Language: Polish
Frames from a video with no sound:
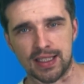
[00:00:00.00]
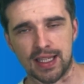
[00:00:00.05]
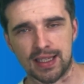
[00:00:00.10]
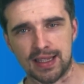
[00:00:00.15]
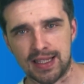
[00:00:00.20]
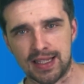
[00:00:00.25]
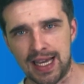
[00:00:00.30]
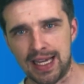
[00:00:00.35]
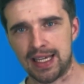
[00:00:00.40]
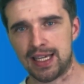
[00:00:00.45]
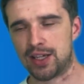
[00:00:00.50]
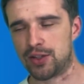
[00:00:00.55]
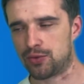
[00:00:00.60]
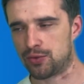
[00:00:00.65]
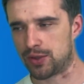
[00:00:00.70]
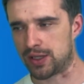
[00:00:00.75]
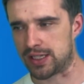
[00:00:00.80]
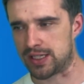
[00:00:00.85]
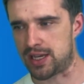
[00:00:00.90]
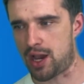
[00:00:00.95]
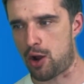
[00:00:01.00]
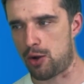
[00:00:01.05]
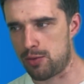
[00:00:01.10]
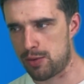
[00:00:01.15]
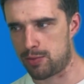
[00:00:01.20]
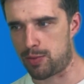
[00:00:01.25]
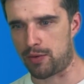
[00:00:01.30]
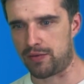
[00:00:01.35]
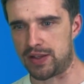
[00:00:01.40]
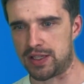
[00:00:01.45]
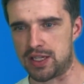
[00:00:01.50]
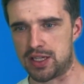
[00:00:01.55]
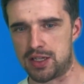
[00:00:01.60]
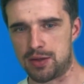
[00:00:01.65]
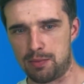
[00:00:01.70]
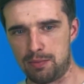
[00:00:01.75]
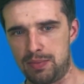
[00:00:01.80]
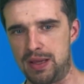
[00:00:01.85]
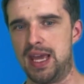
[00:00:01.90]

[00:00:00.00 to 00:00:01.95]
na takich, które chciałyby powiedzieć